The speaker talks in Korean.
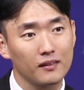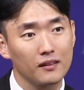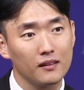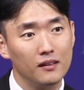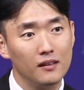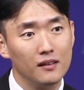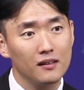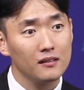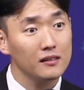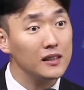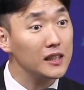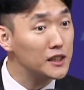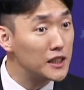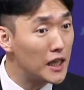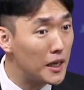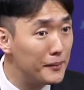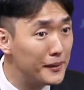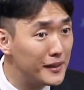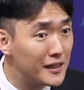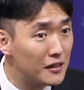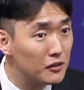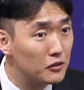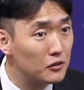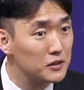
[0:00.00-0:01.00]
근데
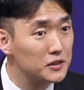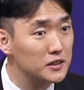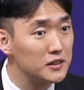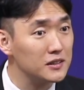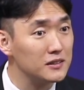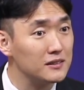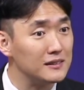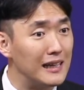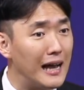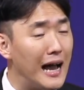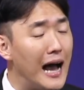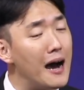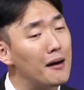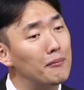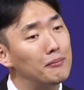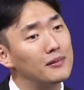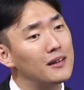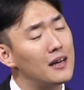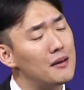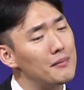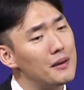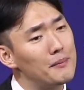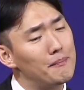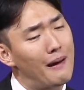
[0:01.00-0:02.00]
재미난 것은
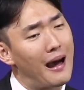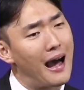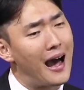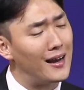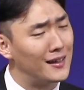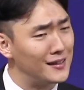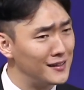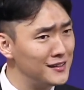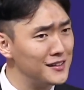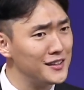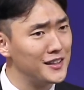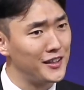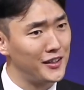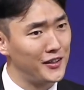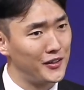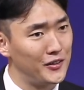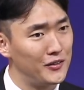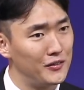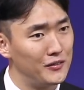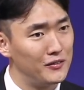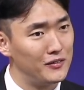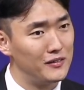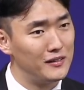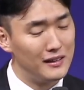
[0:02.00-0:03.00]
아브라함의 반응이에요.
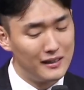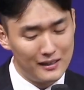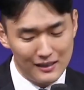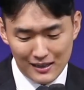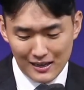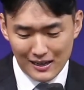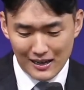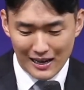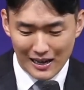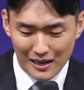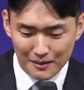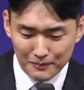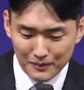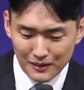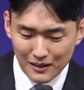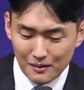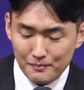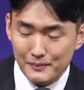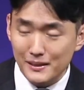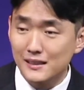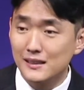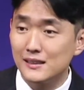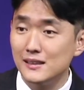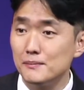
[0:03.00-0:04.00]

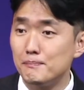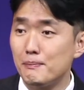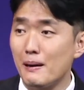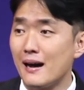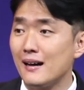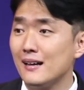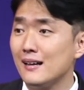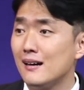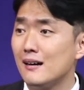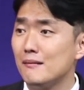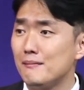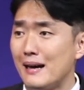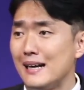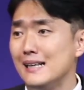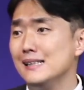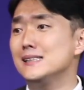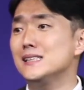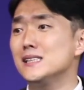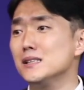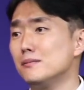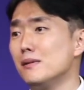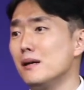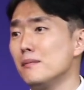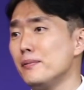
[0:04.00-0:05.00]
아브라함이 그 바,
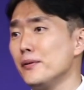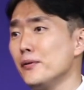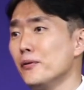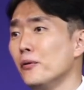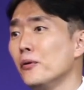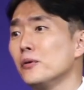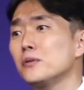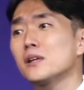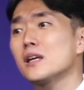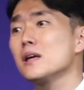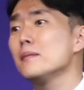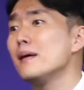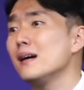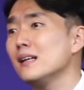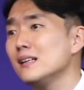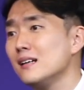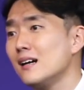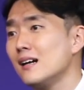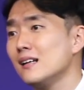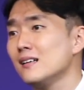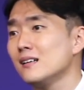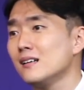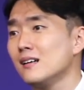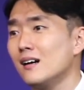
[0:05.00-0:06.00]
말씀 앞에 어떻게
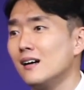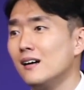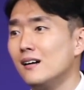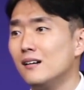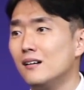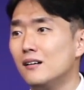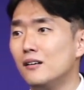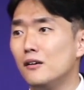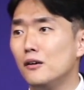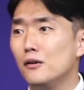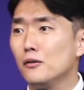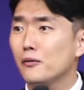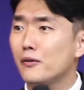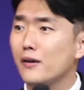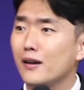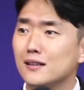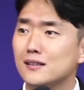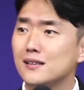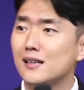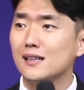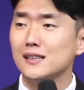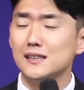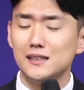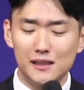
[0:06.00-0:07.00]
반응하는가?
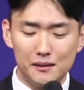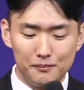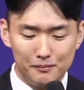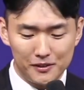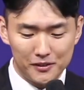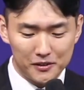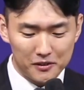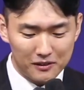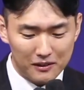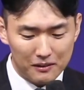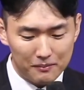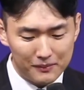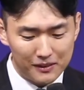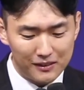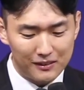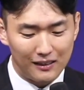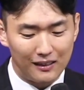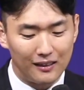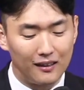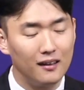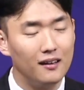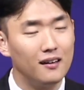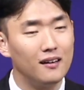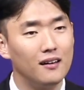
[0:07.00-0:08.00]
굉장히
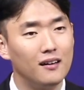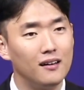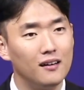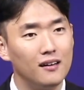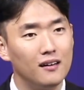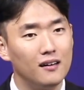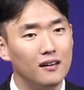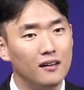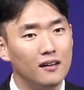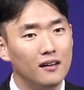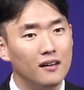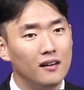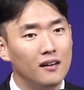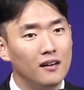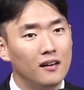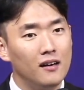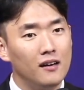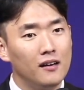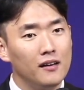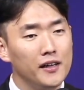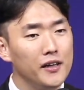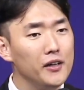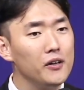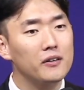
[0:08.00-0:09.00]
힘들어합니다.
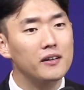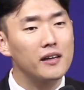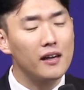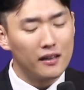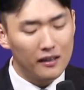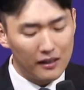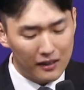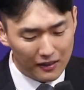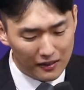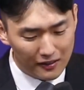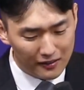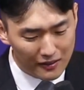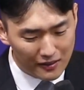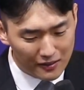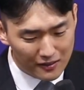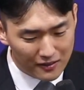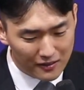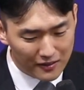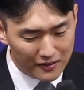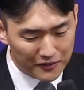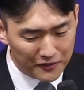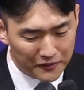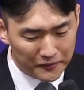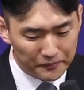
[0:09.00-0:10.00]
이렇게
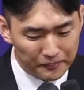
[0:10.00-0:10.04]
얘기해요.